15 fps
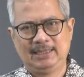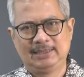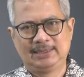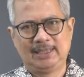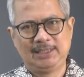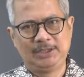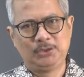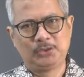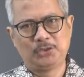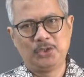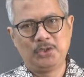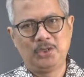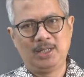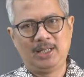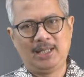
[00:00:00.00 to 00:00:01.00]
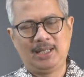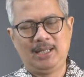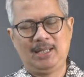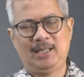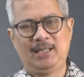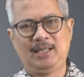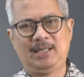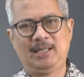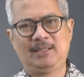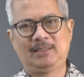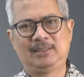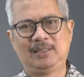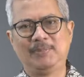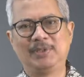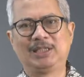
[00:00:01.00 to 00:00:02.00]
Saya didukung oleh
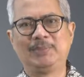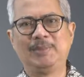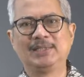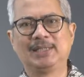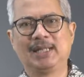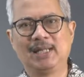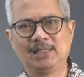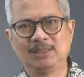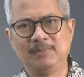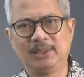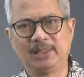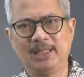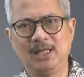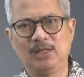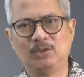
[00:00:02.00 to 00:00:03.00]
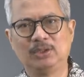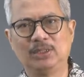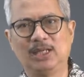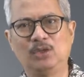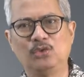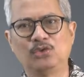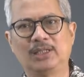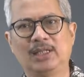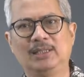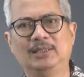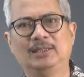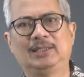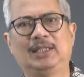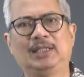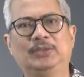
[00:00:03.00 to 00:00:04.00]
teman-teman saya sebagai anggota dosen,
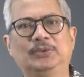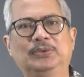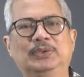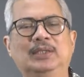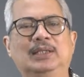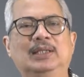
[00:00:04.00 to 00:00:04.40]
yaitu